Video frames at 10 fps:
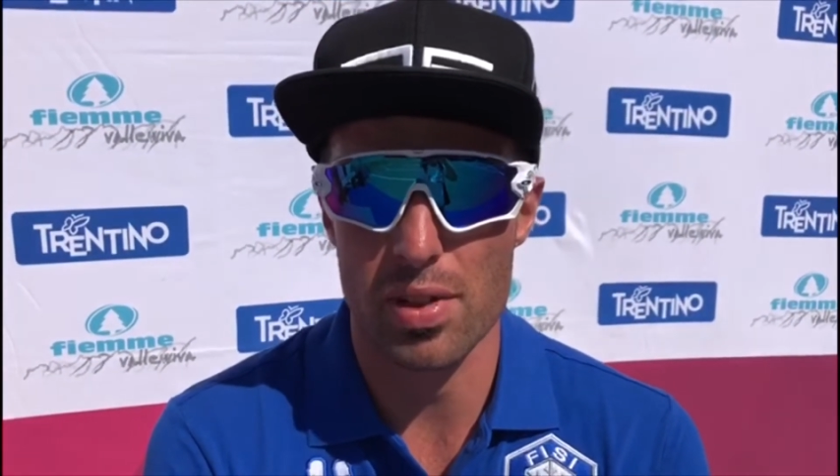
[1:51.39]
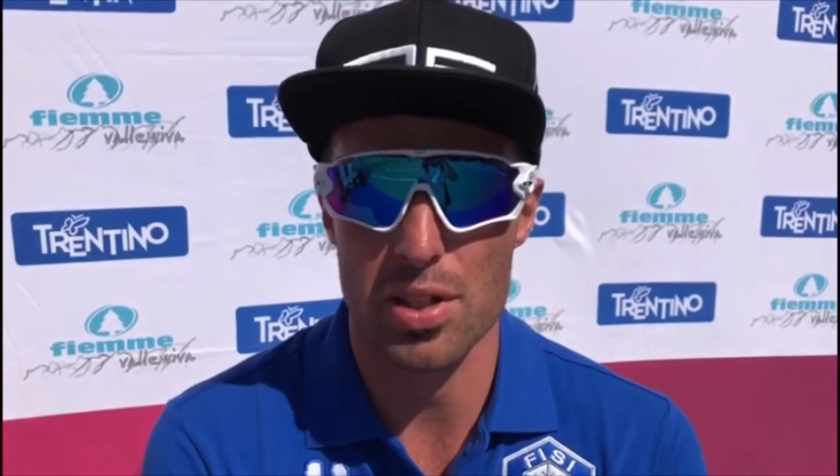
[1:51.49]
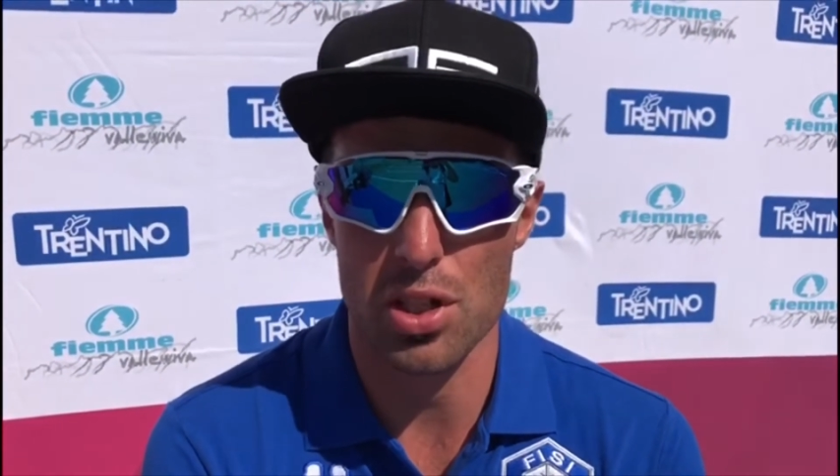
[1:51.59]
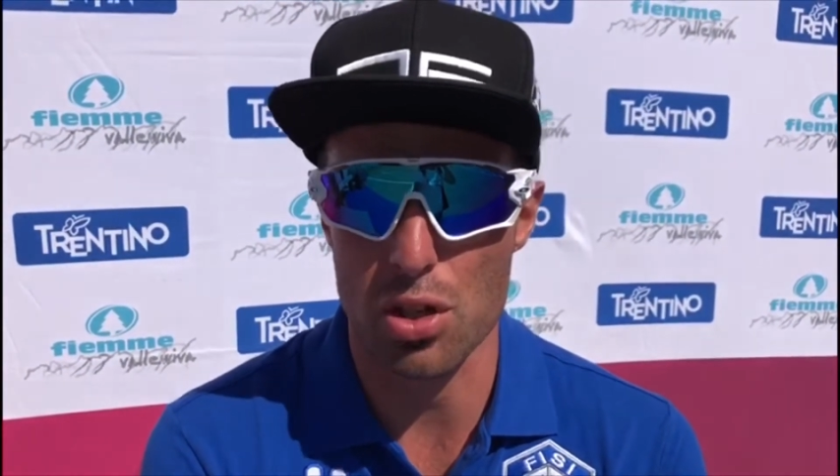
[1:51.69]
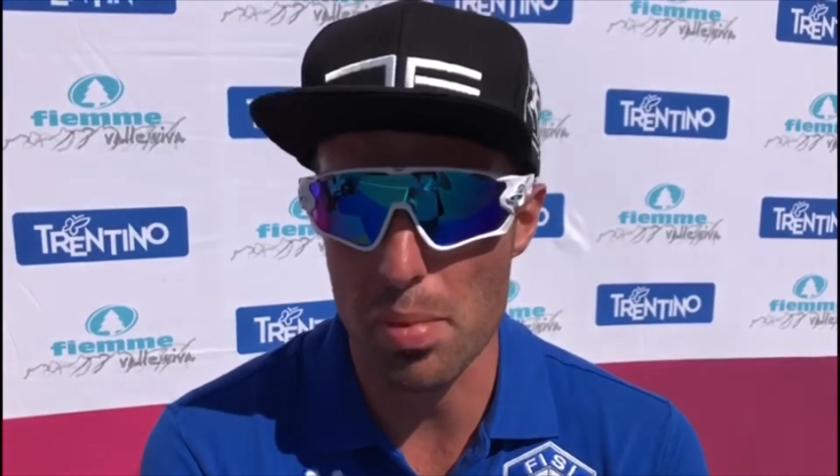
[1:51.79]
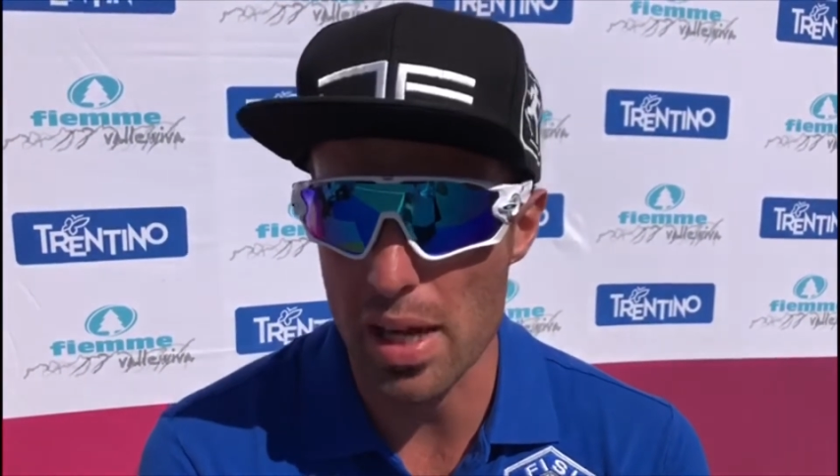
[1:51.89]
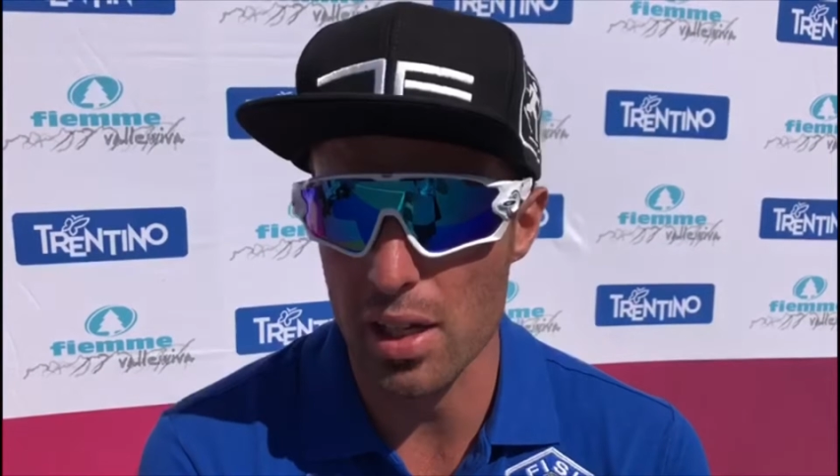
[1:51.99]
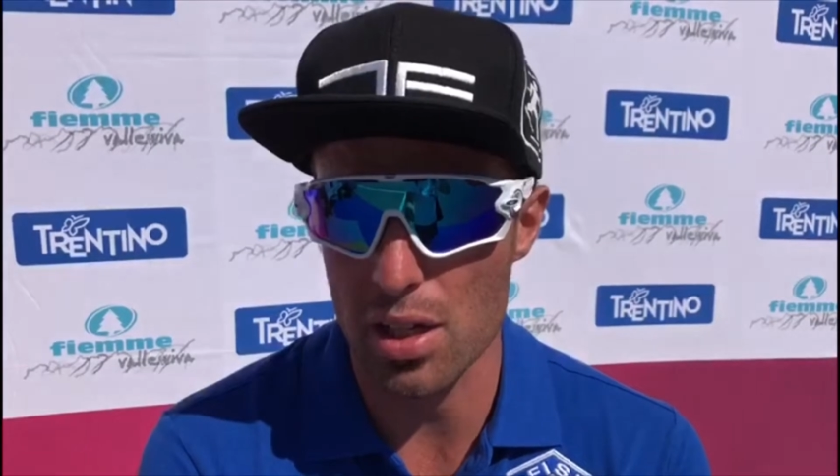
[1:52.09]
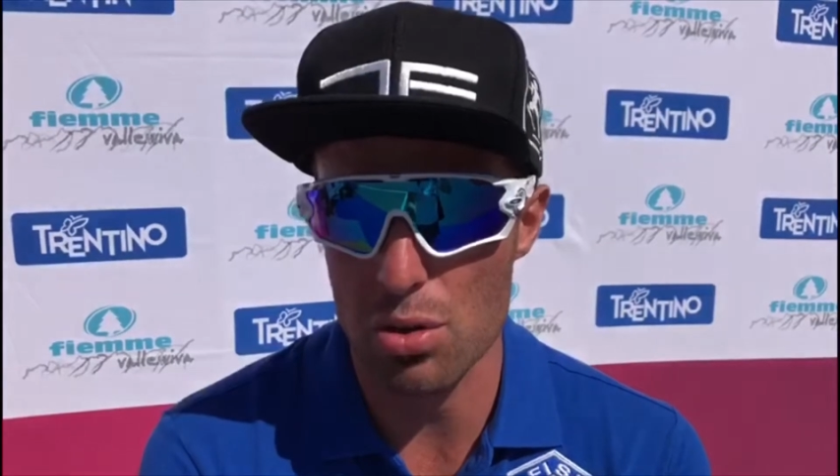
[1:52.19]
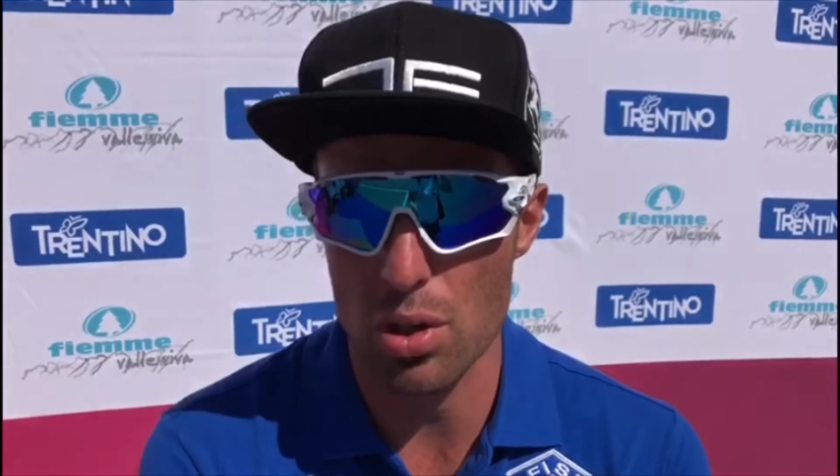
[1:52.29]
Francesco
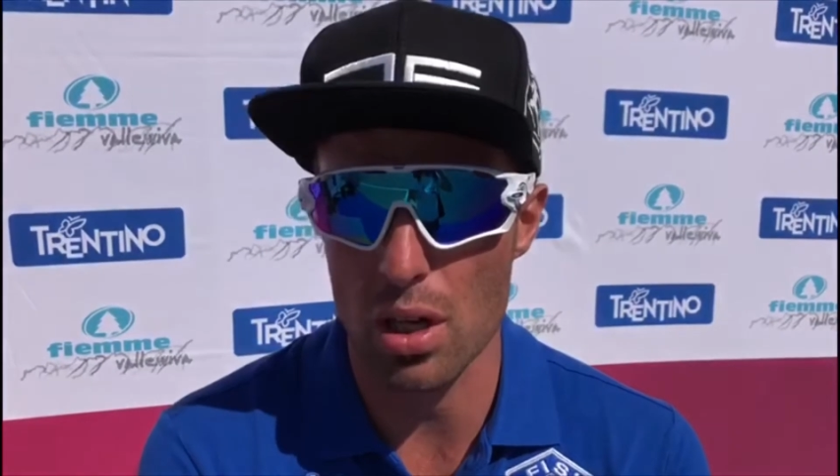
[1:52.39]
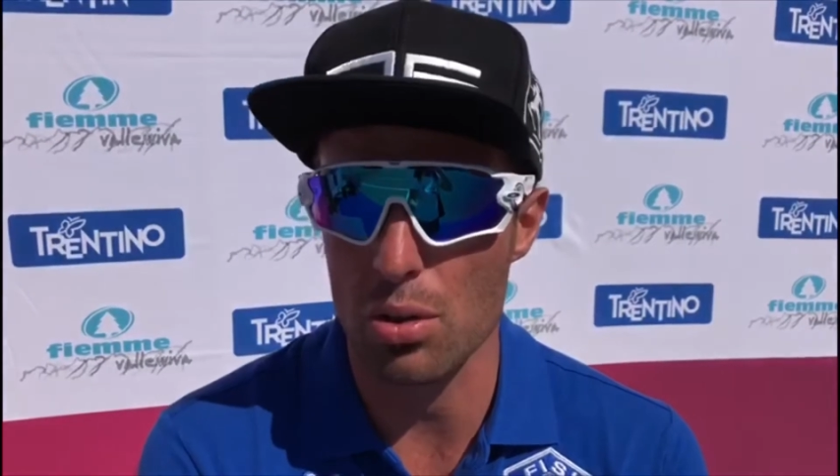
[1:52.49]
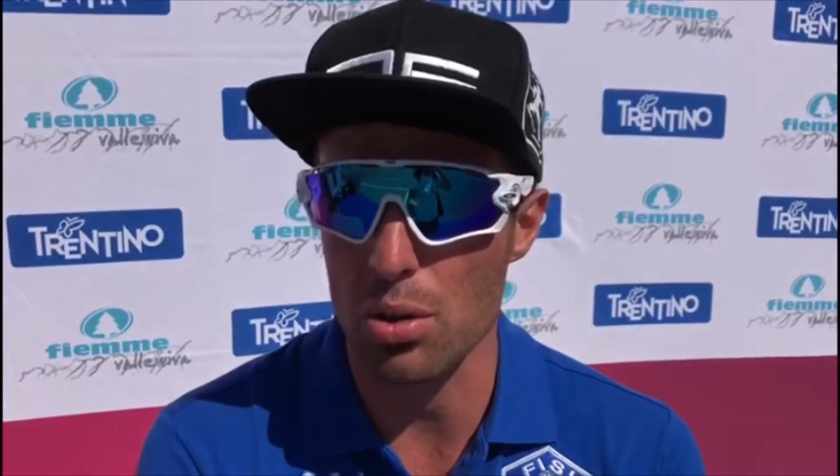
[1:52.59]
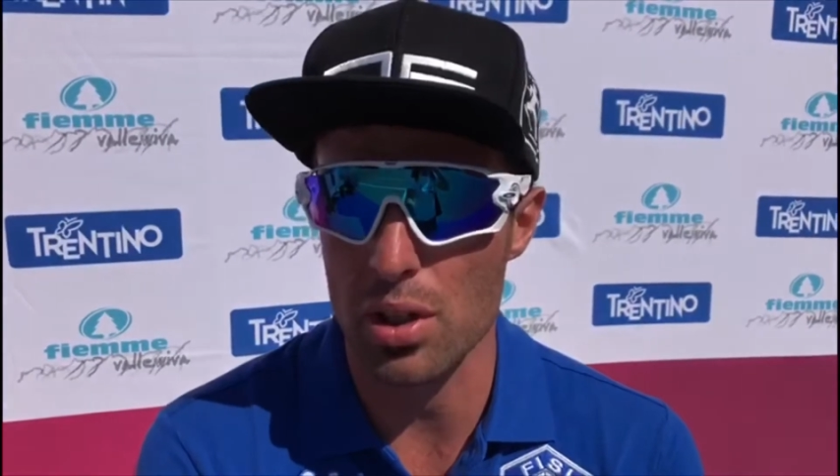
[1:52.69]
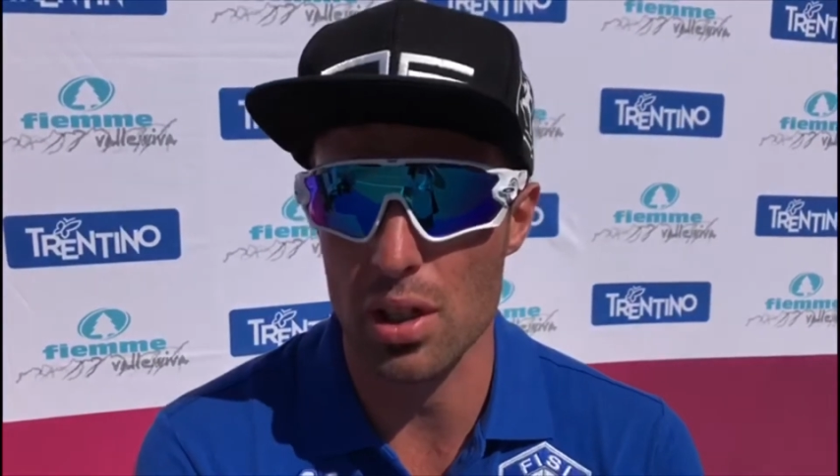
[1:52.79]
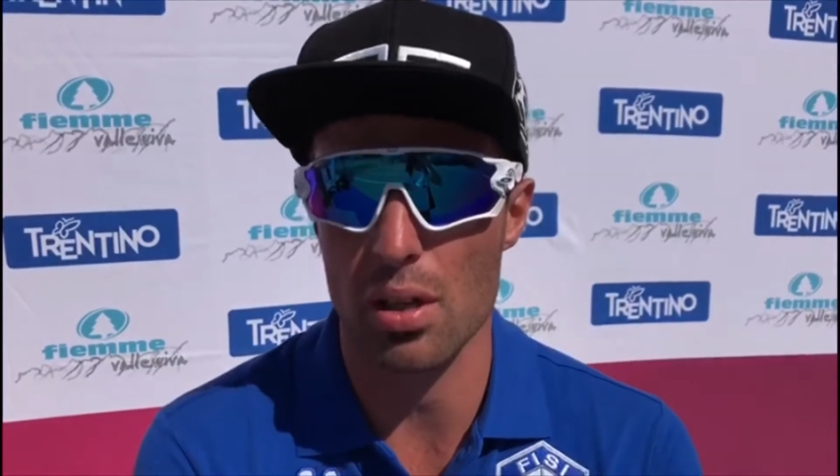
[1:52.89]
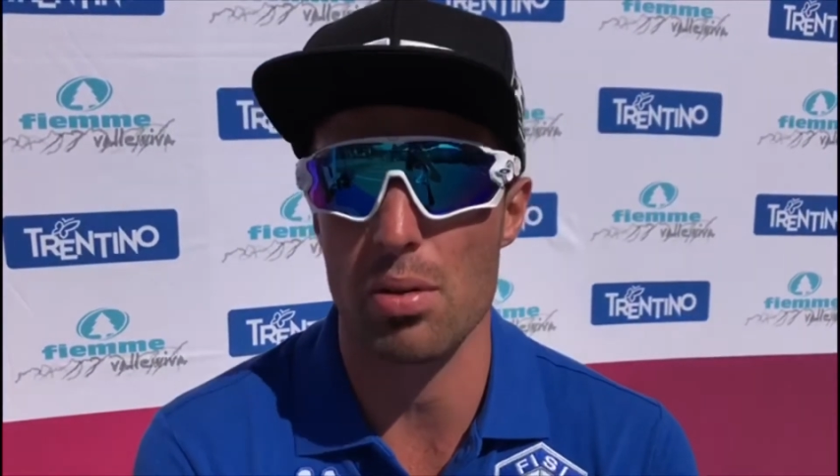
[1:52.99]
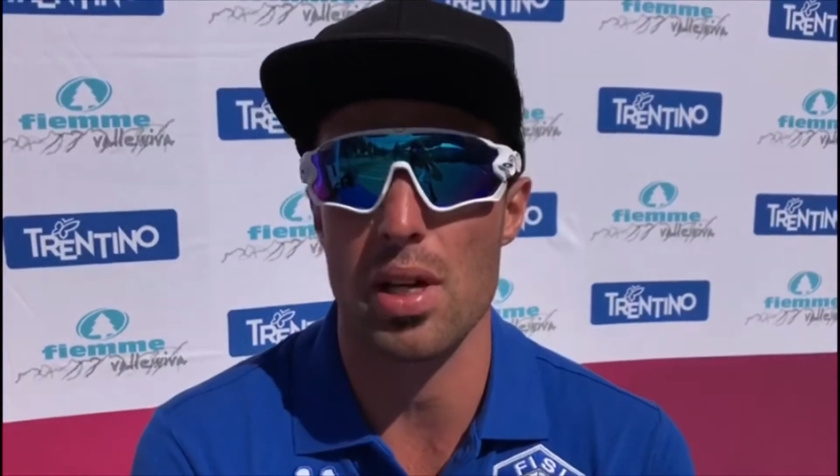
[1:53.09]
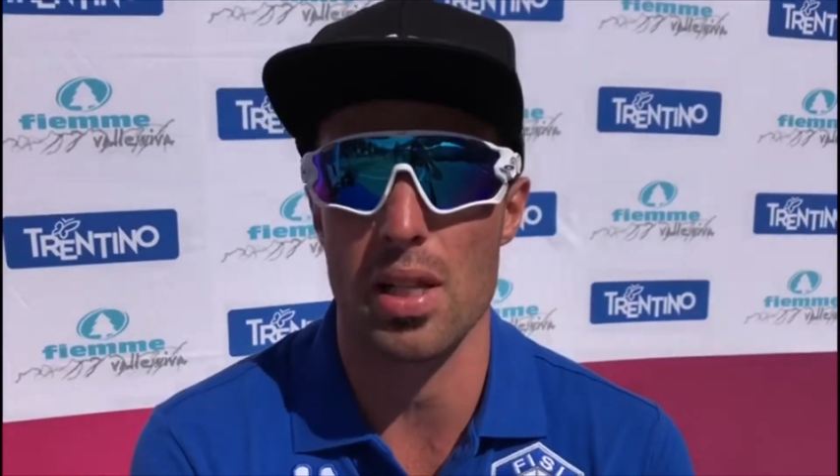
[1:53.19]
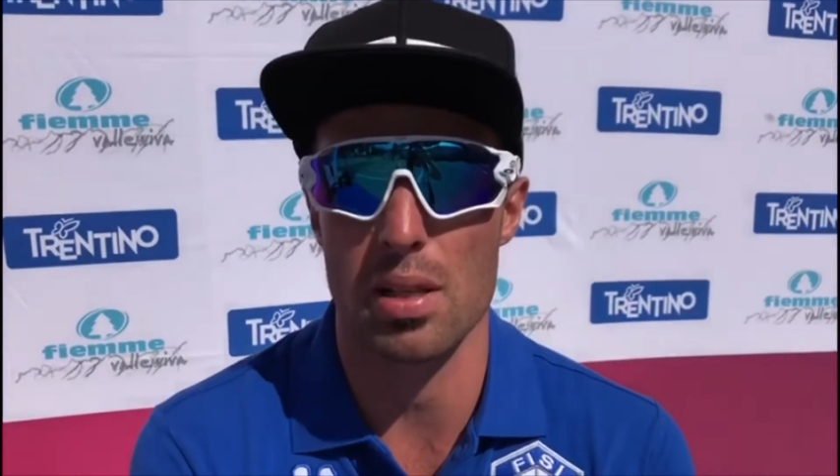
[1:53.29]
Becchis, Luca Curti che qui ha